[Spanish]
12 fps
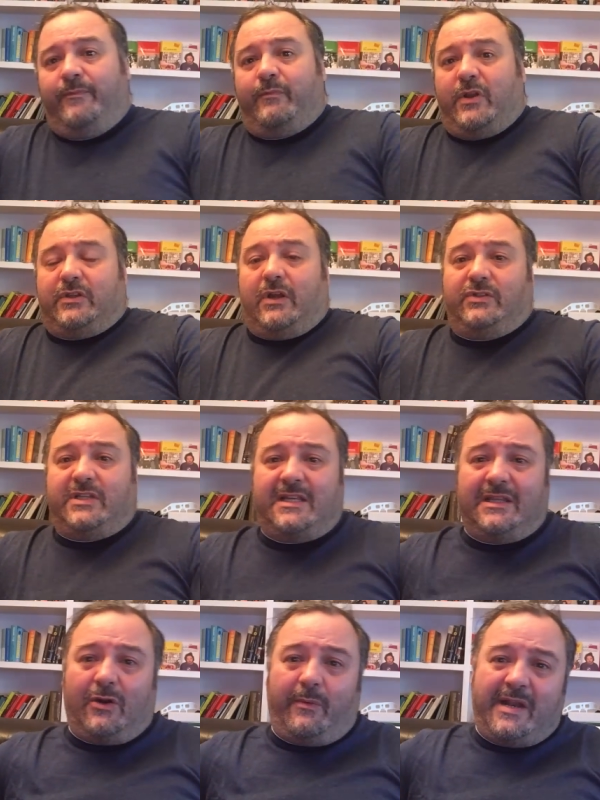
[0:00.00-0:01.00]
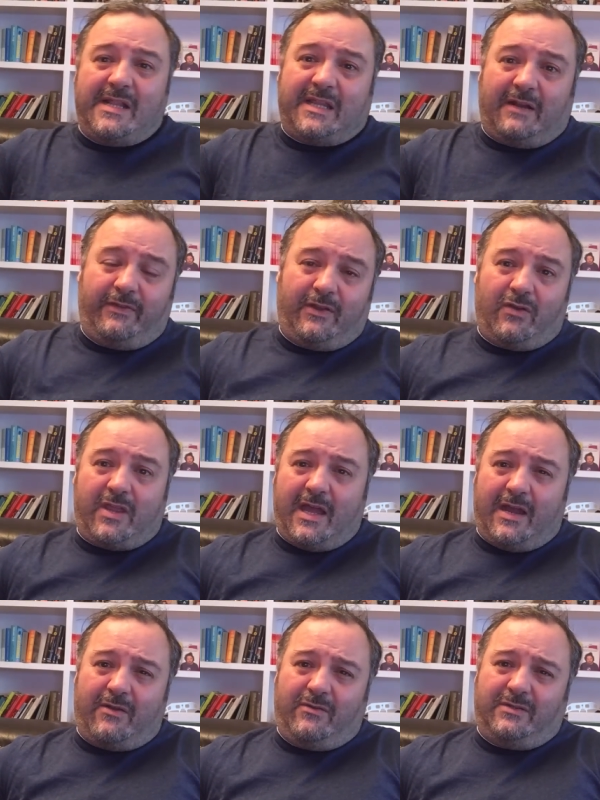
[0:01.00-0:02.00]
pero otra cosa es que te roben el tráfico
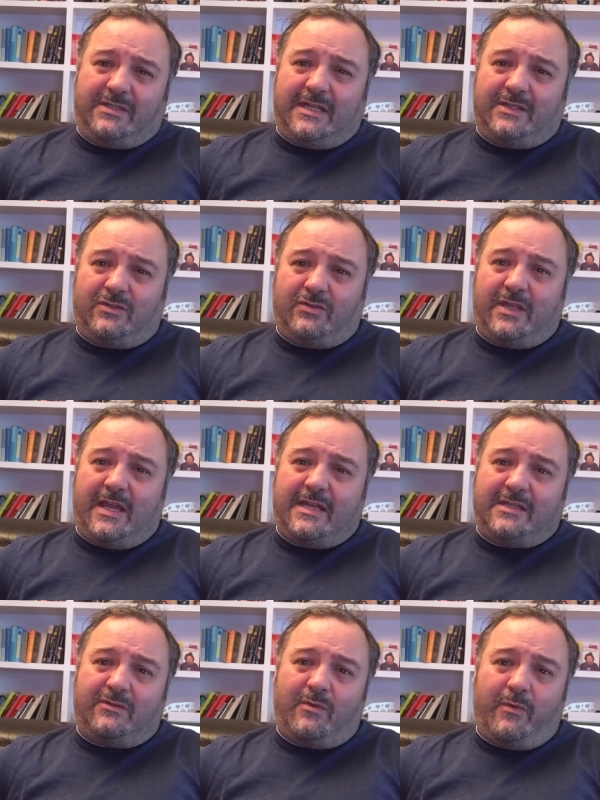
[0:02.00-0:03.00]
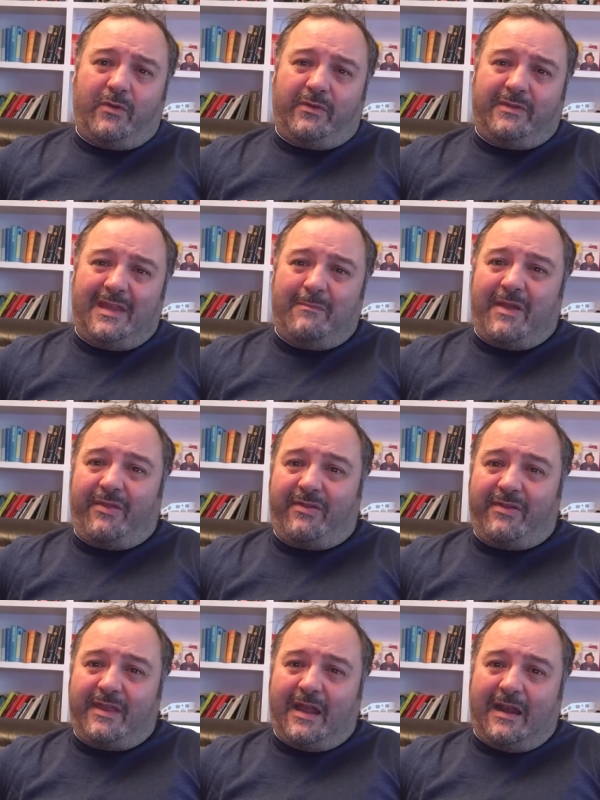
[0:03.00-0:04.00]
ya, ¿no? O sea, esto ya es como
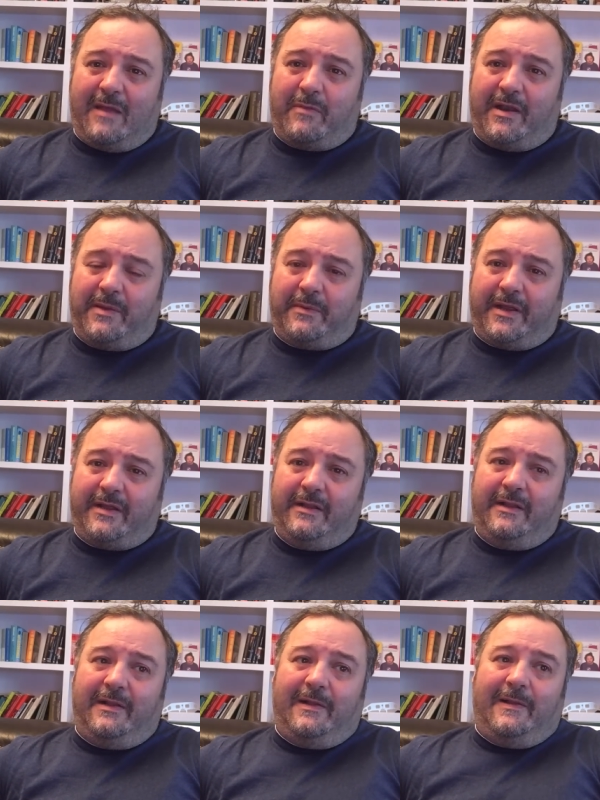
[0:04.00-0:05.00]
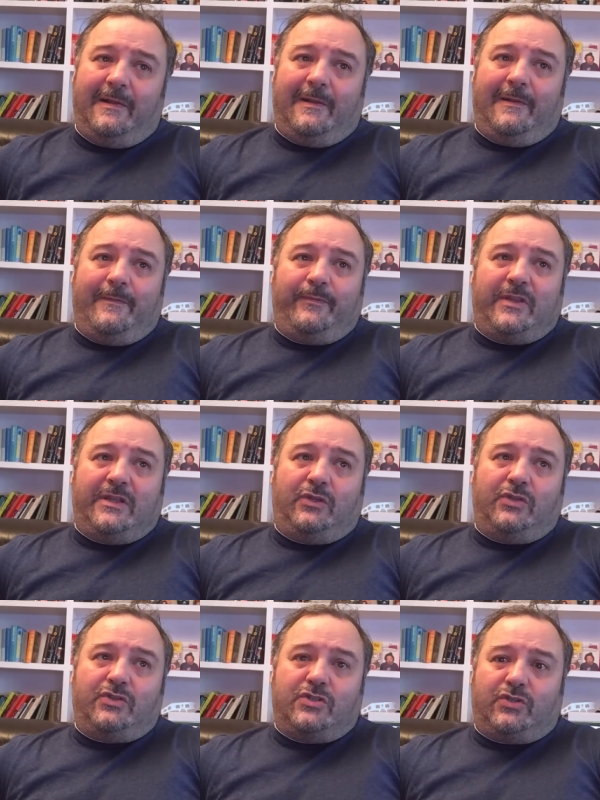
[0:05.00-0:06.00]
demencial la palabra.
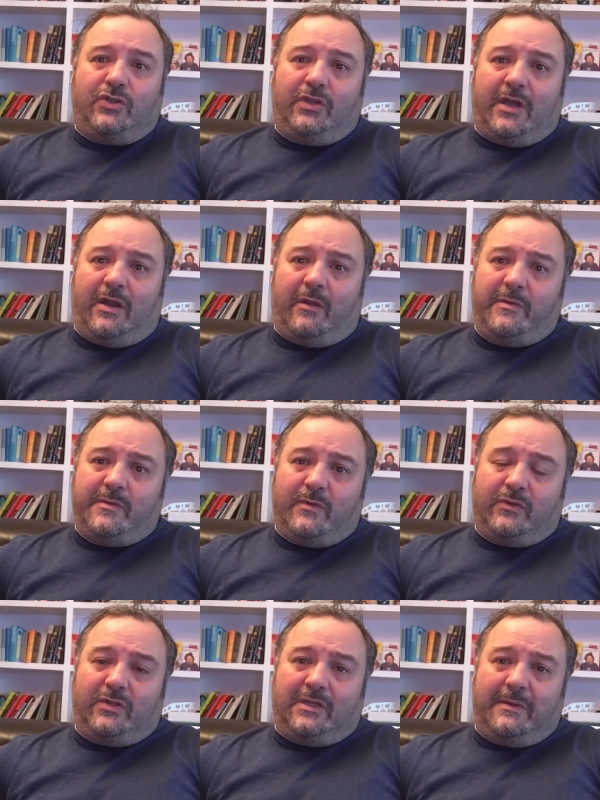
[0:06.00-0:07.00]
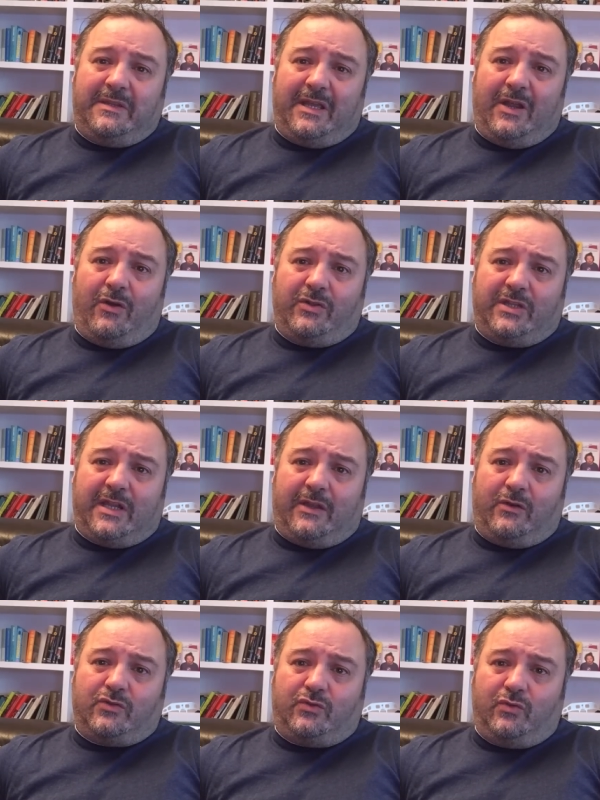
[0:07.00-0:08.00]
Entonces, yo estoy ahora mismo totalmente en contra de
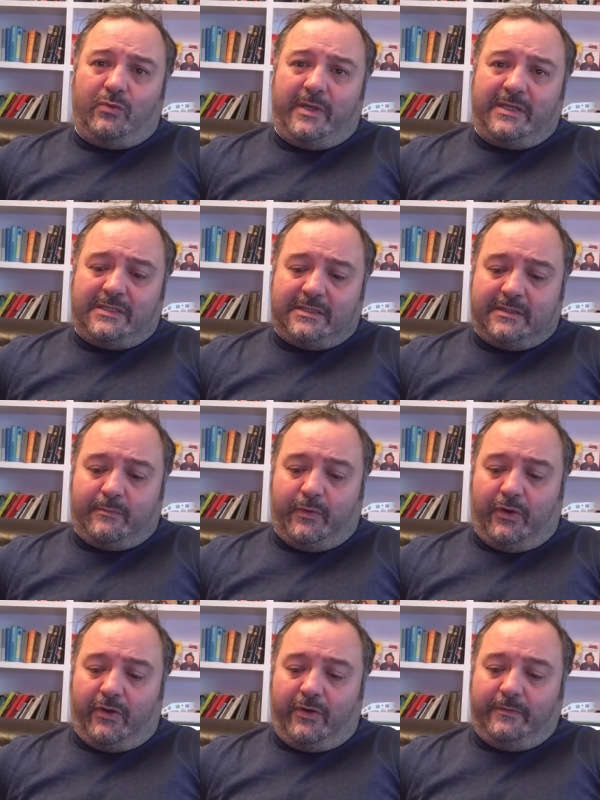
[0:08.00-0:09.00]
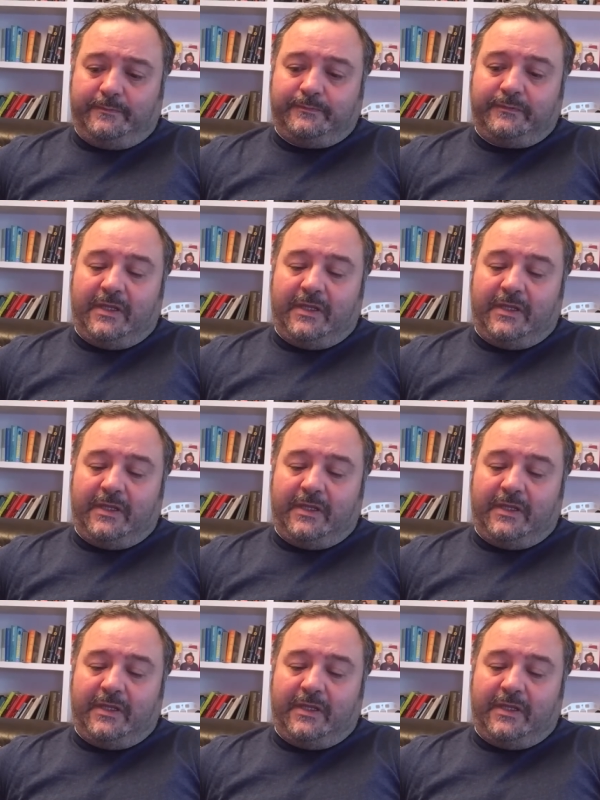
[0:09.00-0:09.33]
los tubes porno.